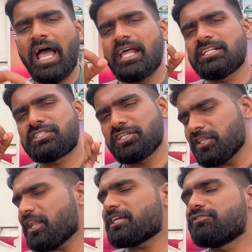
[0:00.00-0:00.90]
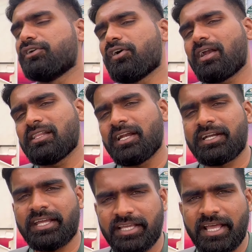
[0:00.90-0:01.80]
ఐ విల్ సీన్ ద నెక్స్ట్ వీడియో అండి
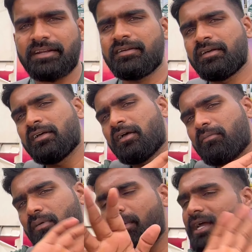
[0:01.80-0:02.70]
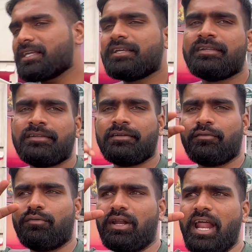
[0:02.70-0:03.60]
టేక్ కేర్ బాయ్
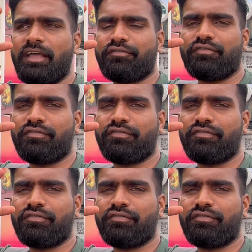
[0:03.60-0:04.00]
వన్ లైఫ్